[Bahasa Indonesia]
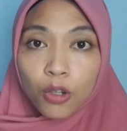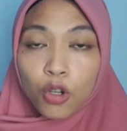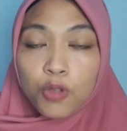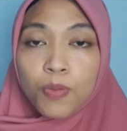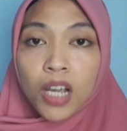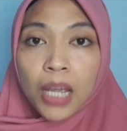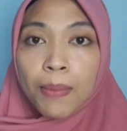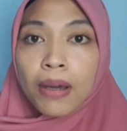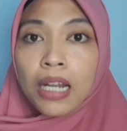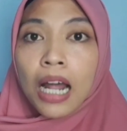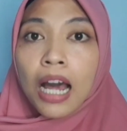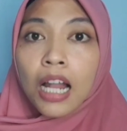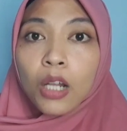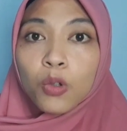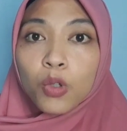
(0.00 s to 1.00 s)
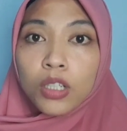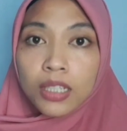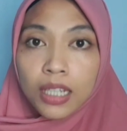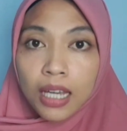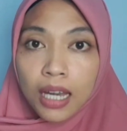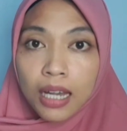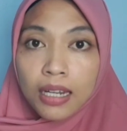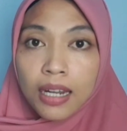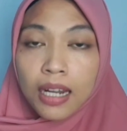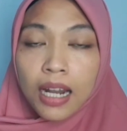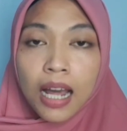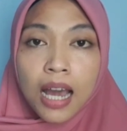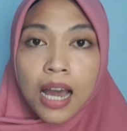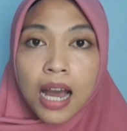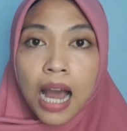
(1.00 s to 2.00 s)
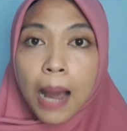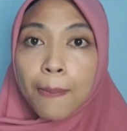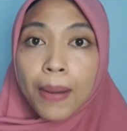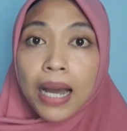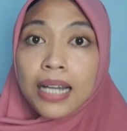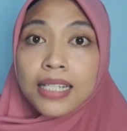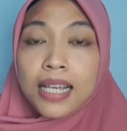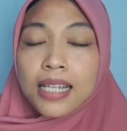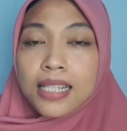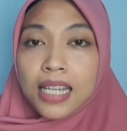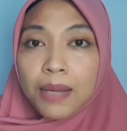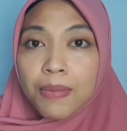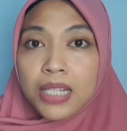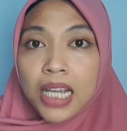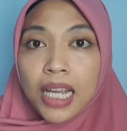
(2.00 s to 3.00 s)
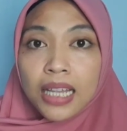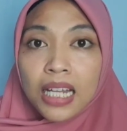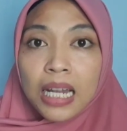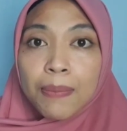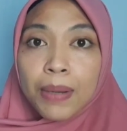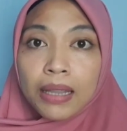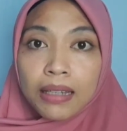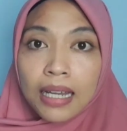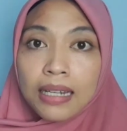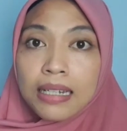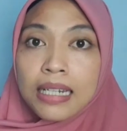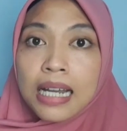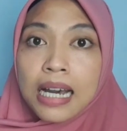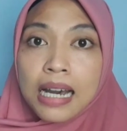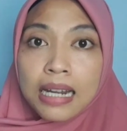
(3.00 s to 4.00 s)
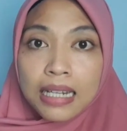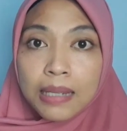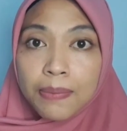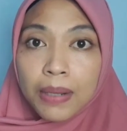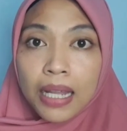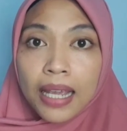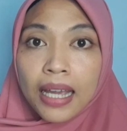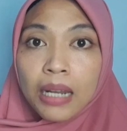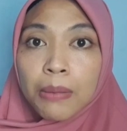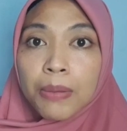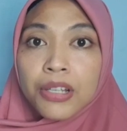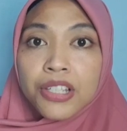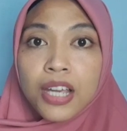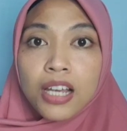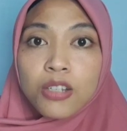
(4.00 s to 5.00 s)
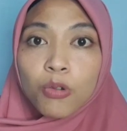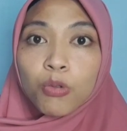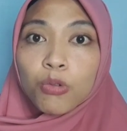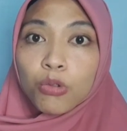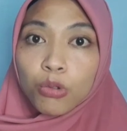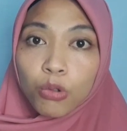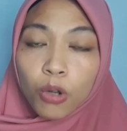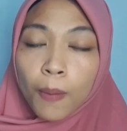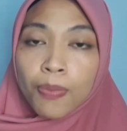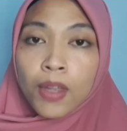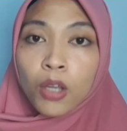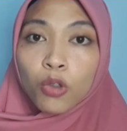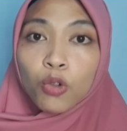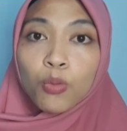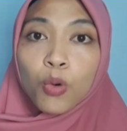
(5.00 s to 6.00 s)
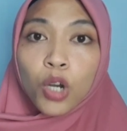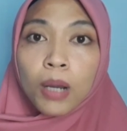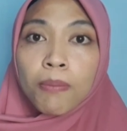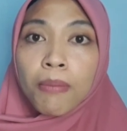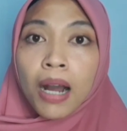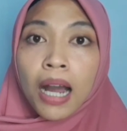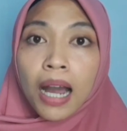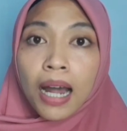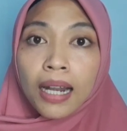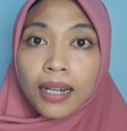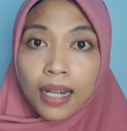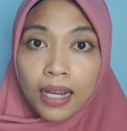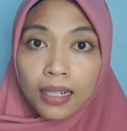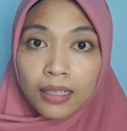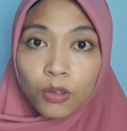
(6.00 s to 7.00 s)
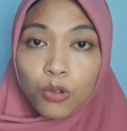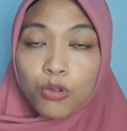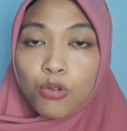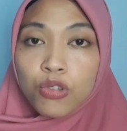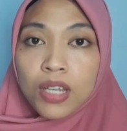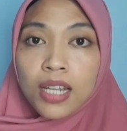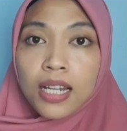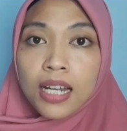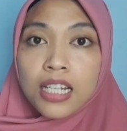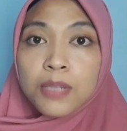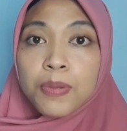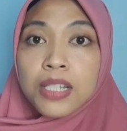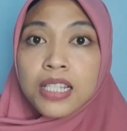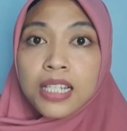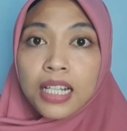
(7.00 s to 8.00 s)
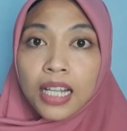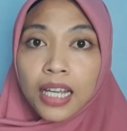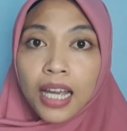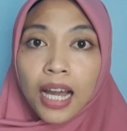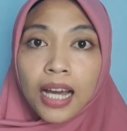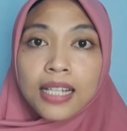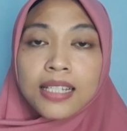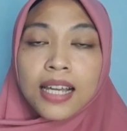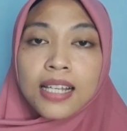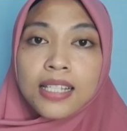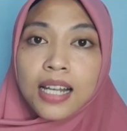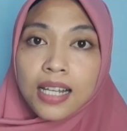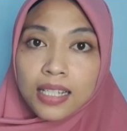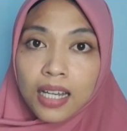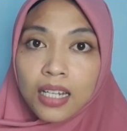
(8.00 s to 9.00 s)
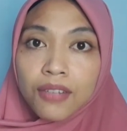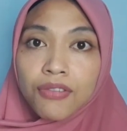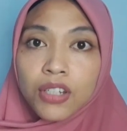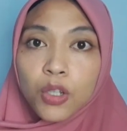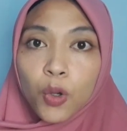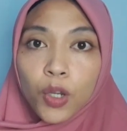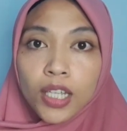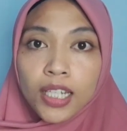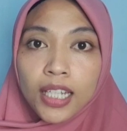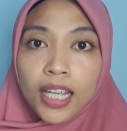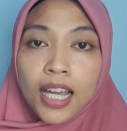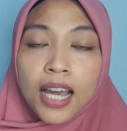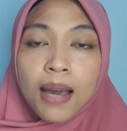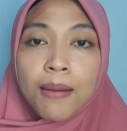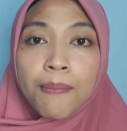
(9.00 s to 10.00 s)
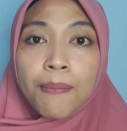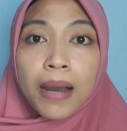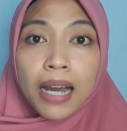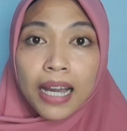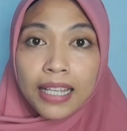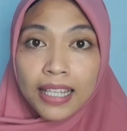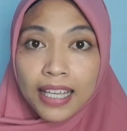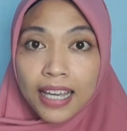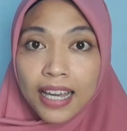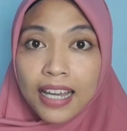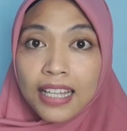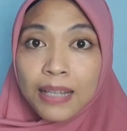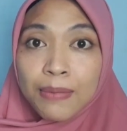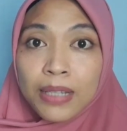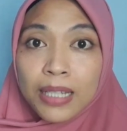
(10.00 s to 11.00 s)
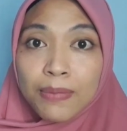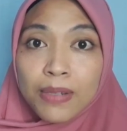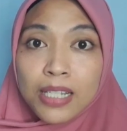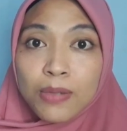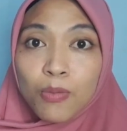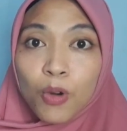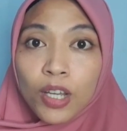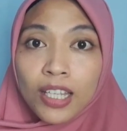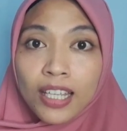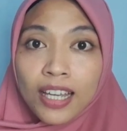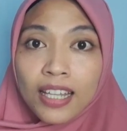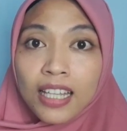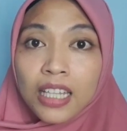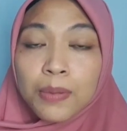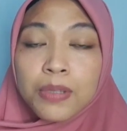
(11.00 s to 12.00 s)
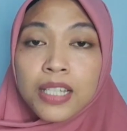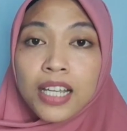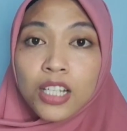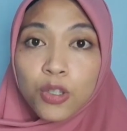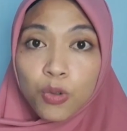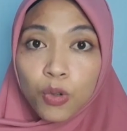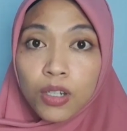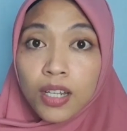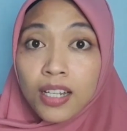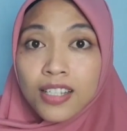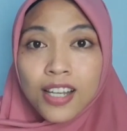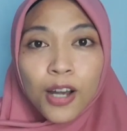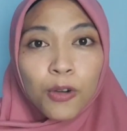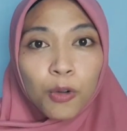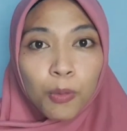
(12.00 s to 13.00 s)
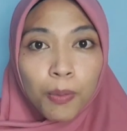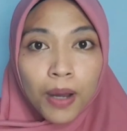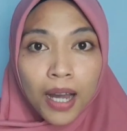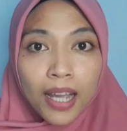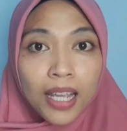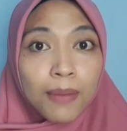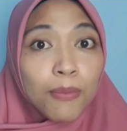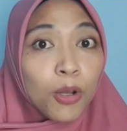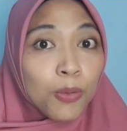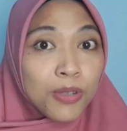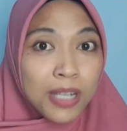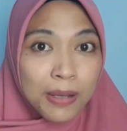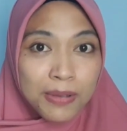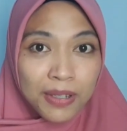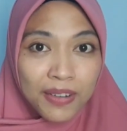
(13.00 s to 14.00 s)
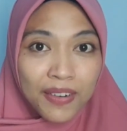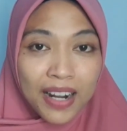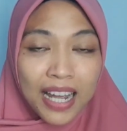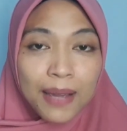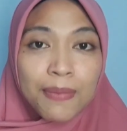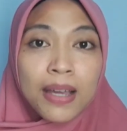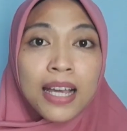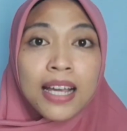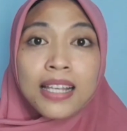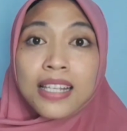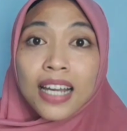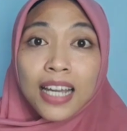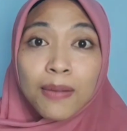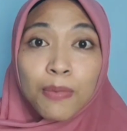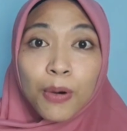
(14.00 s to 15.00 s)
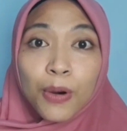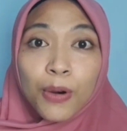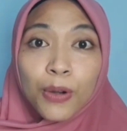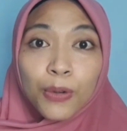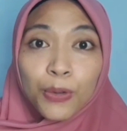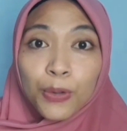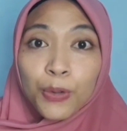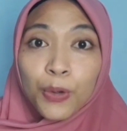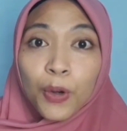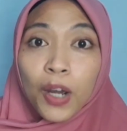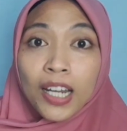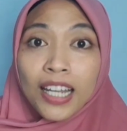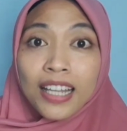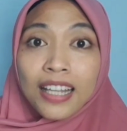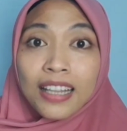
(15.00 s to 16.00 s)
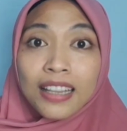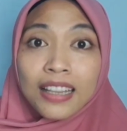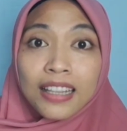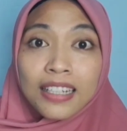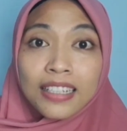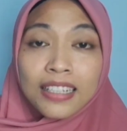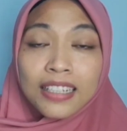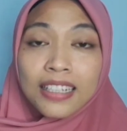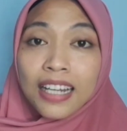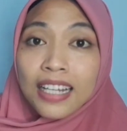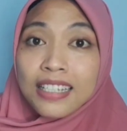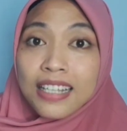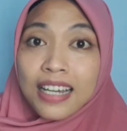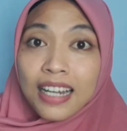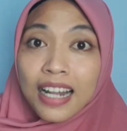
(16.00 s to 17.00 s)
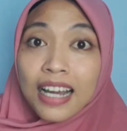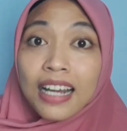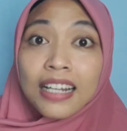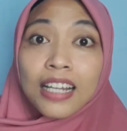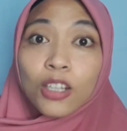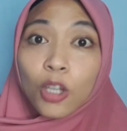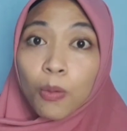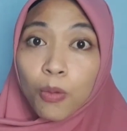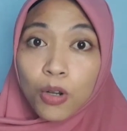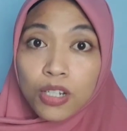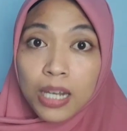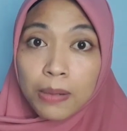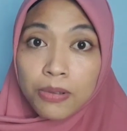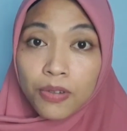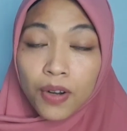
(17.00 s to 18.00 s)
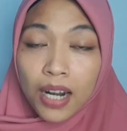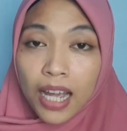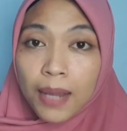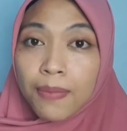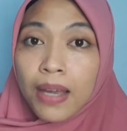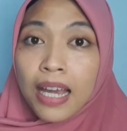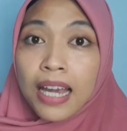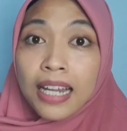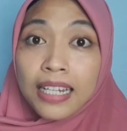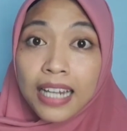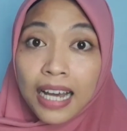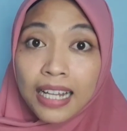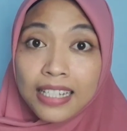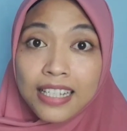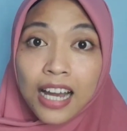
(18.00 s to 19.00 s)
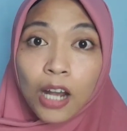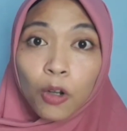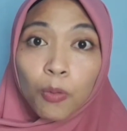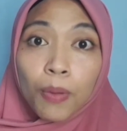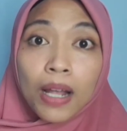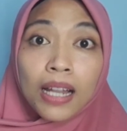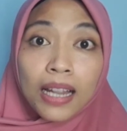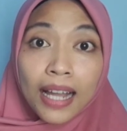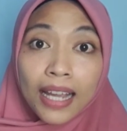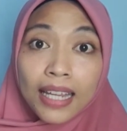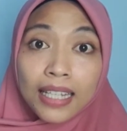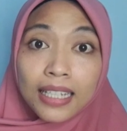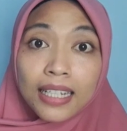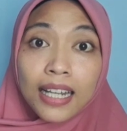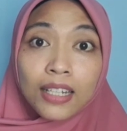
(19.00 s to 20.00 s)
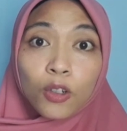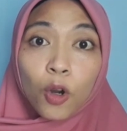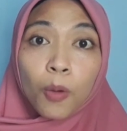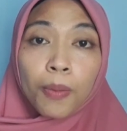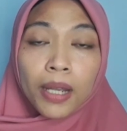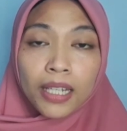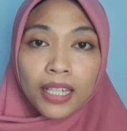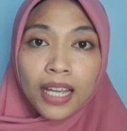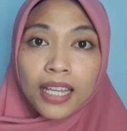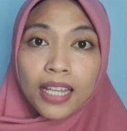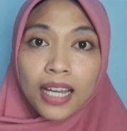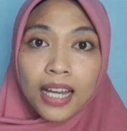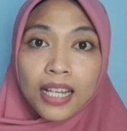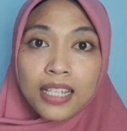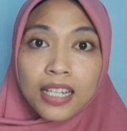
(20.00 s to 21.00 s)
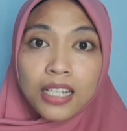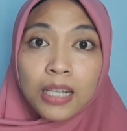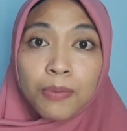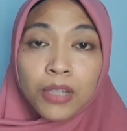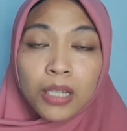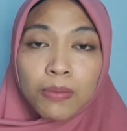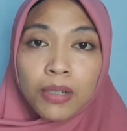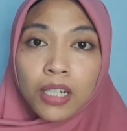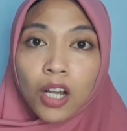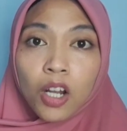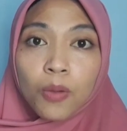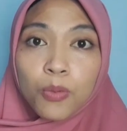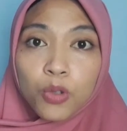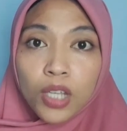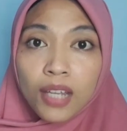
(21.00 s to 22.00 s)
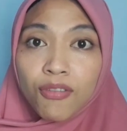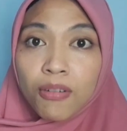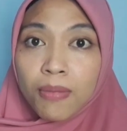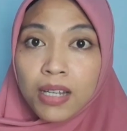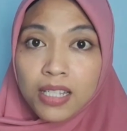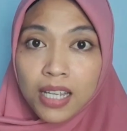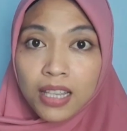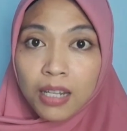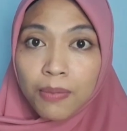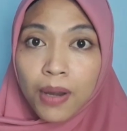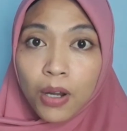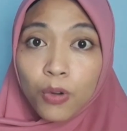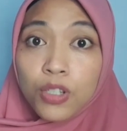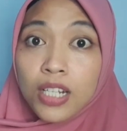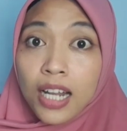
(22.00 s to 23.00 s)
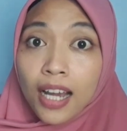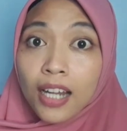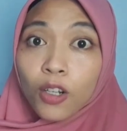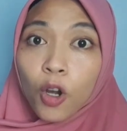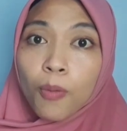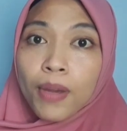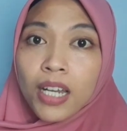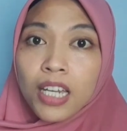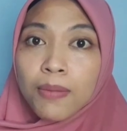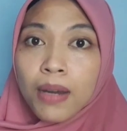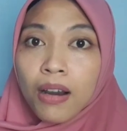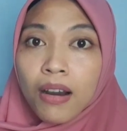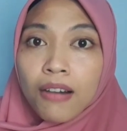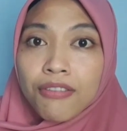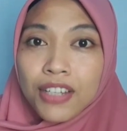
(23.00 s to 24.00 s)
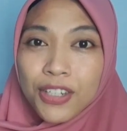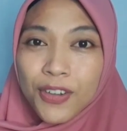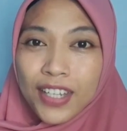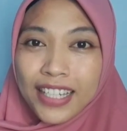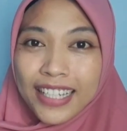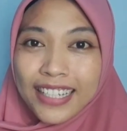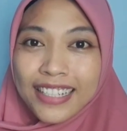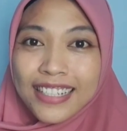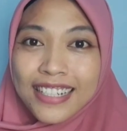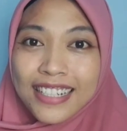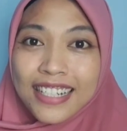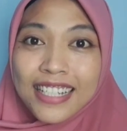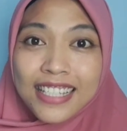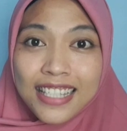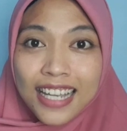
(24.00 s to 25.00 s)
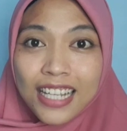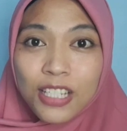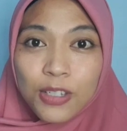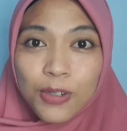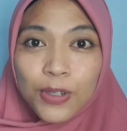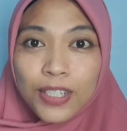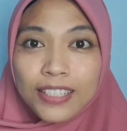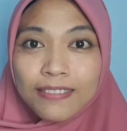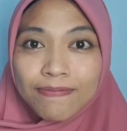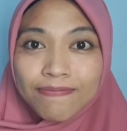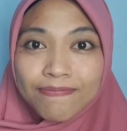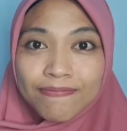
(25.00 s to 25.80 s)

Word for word: terus bagaimana alurnya dan apa aja sih yang bisa kita dapatkan dari pelayanan BPJS untuk tumbuh kembang anak khususnya adalah speech delay akan saya jelaskan di video ini. Makanya teman-teman semuanya tetap stay tune dan jangan lupa yang belum subscribe, saya mohon untuk dukungannya eh, dengan cara klik tombol subscribe dan jangan lupa like dan komennya ya. Jadi teman-teman kalau punya informasi yang terbaru silahkan komen di bawah video ini. Stay tune.